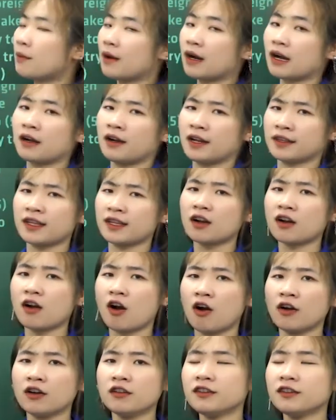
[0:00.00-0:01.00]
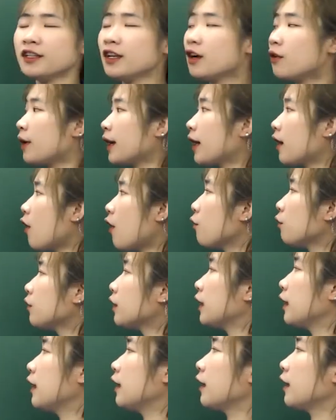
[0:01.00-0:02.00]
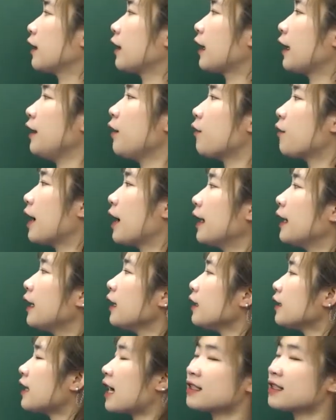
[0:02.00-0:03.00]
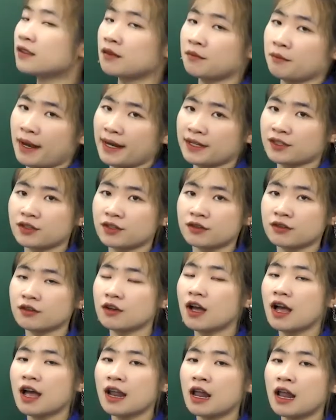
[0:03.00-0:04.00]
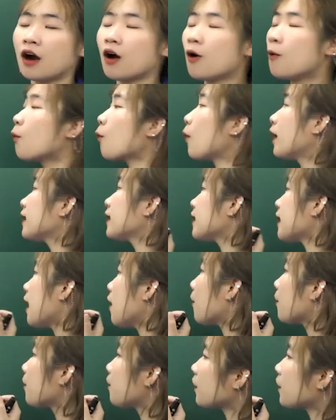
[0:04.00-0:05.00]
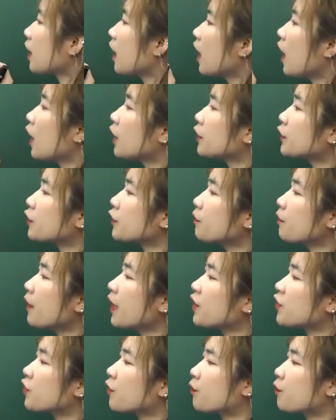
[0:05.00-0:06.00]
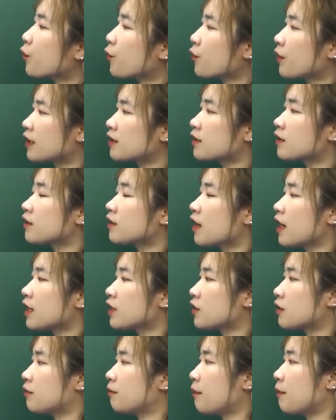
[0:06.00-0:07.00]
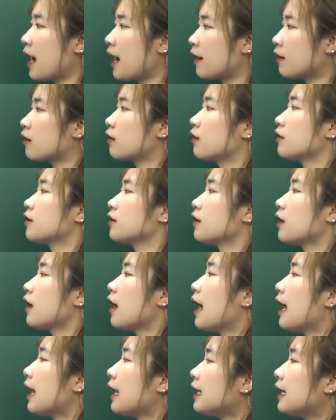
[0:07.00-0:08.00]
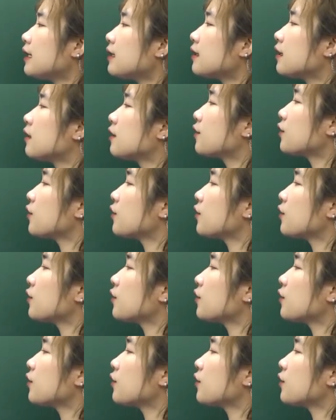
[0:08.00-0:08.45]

mà người ta có ngữ điệu hay không thì cái điều đấy doesn't matter là không quan trọng to make your pronunciation better listen